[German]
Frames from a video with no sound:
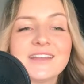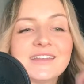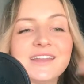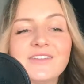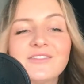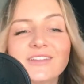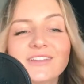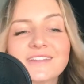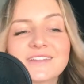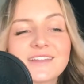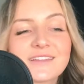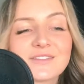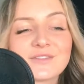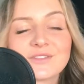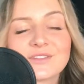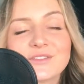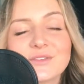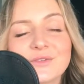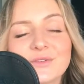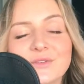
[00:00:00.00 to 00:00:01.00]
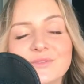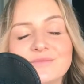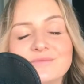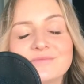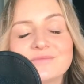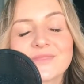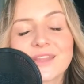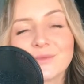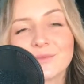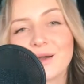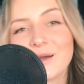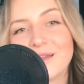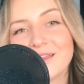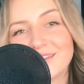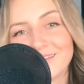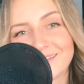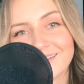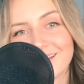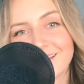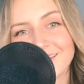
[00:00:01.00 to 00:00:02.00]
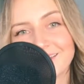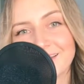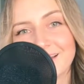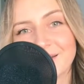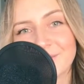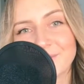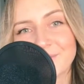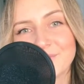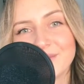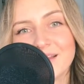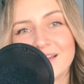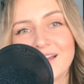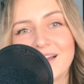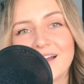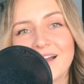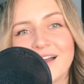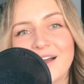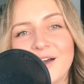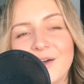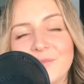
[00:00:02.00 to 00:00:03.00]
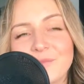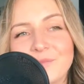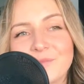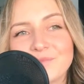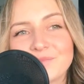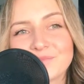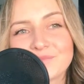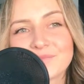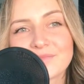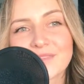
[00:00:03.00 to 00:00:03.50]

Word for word: da wir das ja sowieso immer in der Hand haben, ähm,